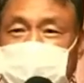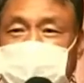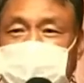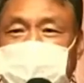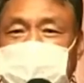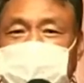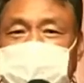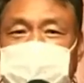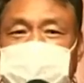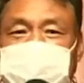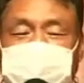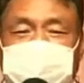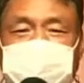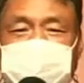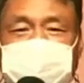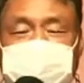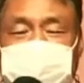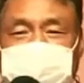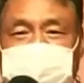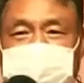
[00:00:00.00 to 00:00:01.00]

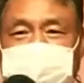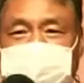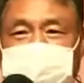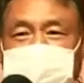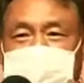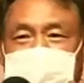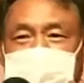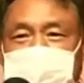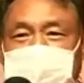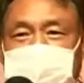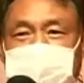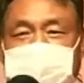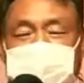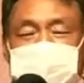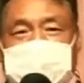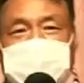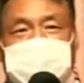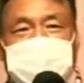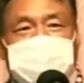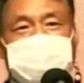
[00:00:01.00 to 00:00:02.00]
그래서
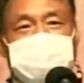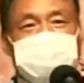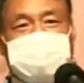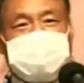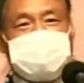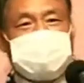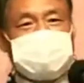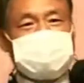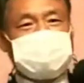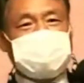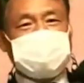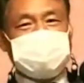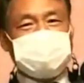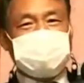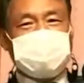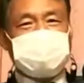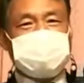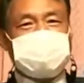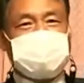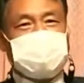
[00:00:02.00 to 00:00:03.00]
어, 저는 이제
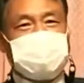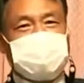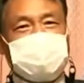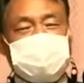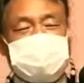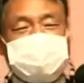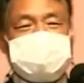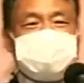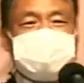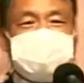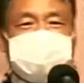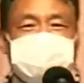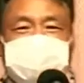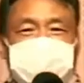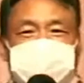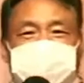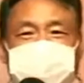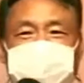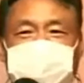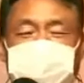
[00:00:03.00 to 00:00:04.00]
들어볼 때 무슨 얘기를
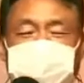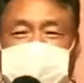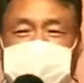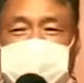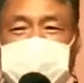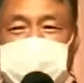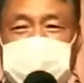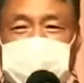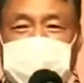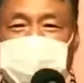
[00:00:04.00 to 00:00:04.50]
들어야 되니까